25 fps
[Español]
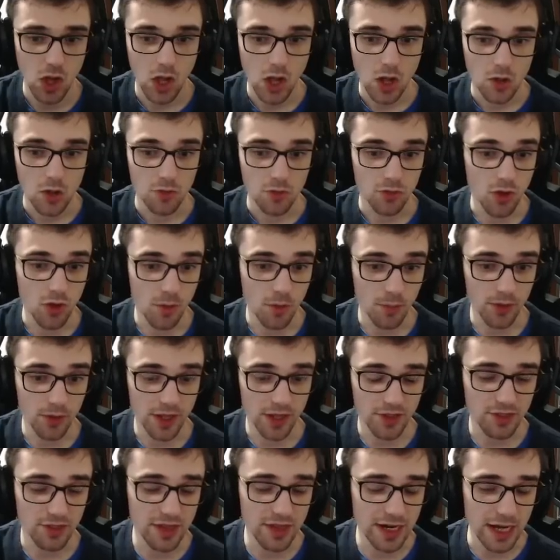no puedo
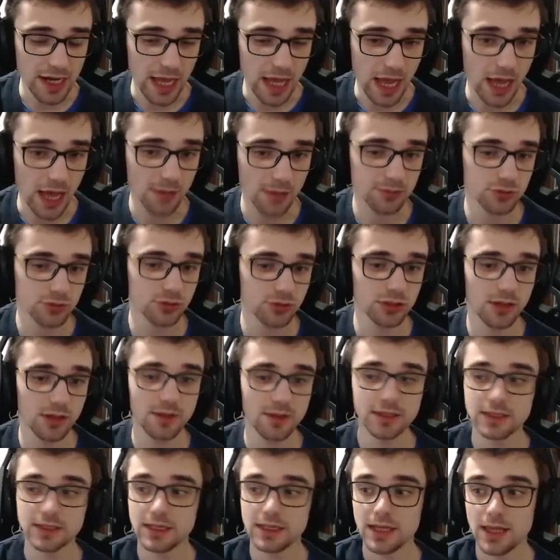hacer
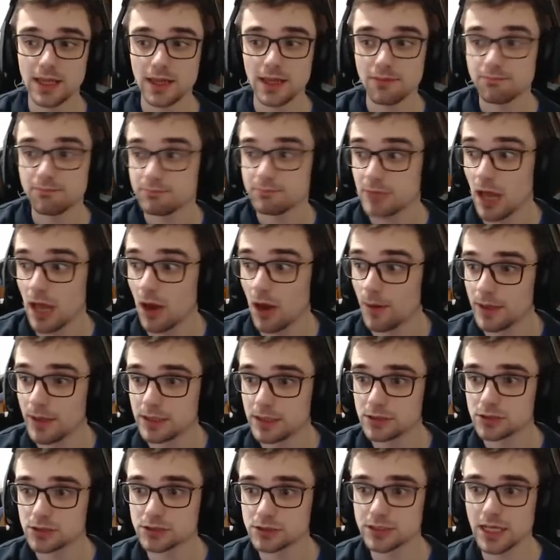absolutamente nada. Ya lo
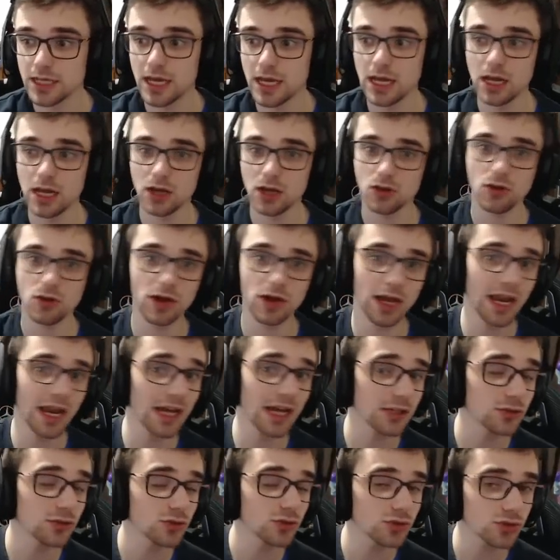veis. O sea, con
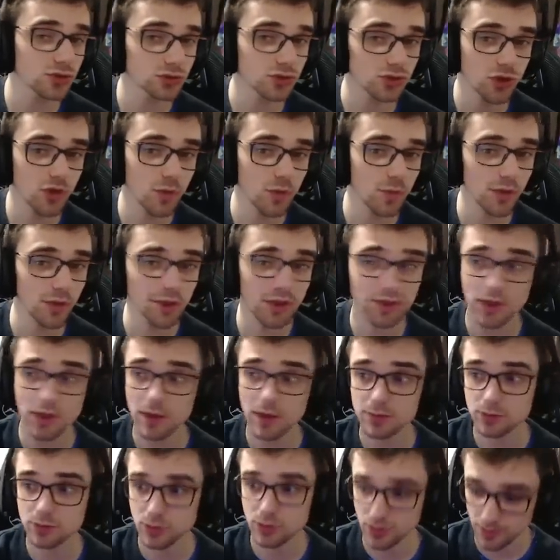Galactus no puedo hacer
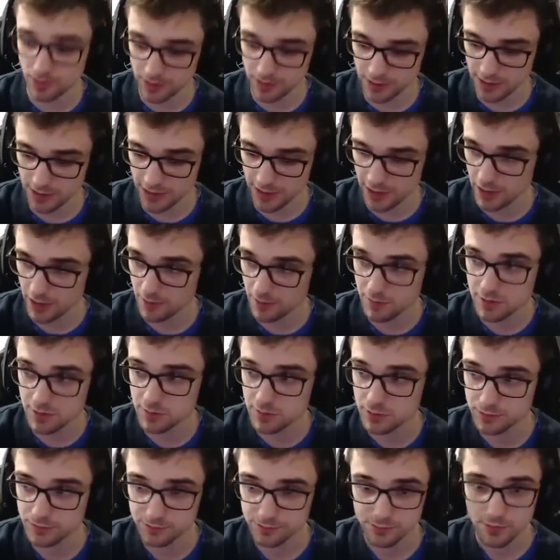absolutamente nada ahora
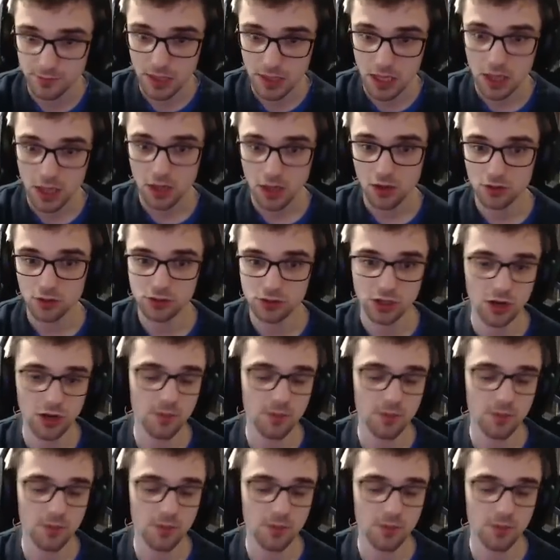mismo. Contra los